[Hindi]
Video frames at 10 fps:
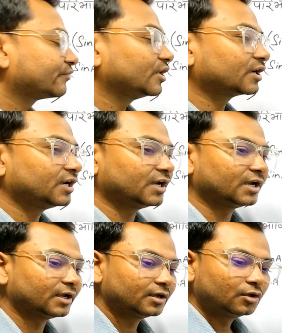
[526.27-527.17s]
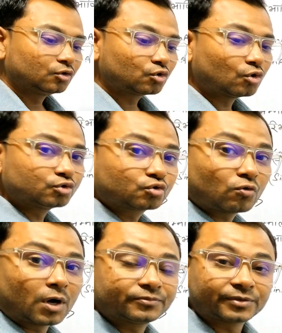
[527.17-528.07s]
या सेक है
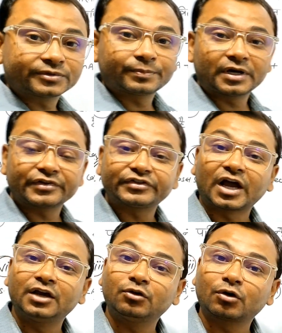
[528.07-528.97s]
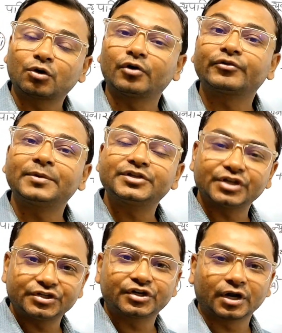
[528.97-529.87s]
तो उसको हम सबसे पहले साइन और
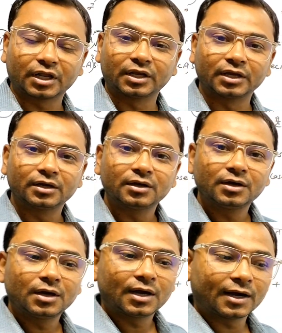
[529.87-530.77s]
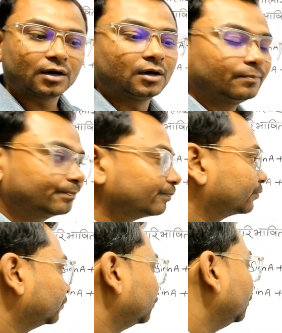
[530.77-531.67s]
कॉस में चेंज करेंगे है ना
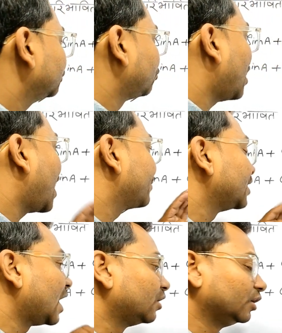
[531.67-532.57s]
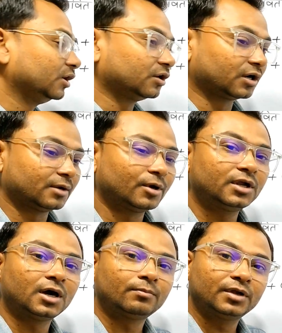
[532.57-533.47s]
तो आप यहाँ नहीं
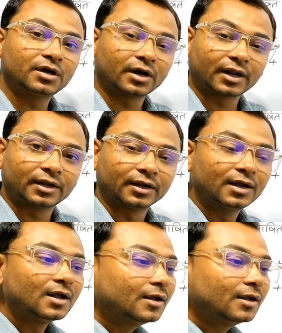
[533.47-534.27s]
कर रहे हैं भाई तो करेंगे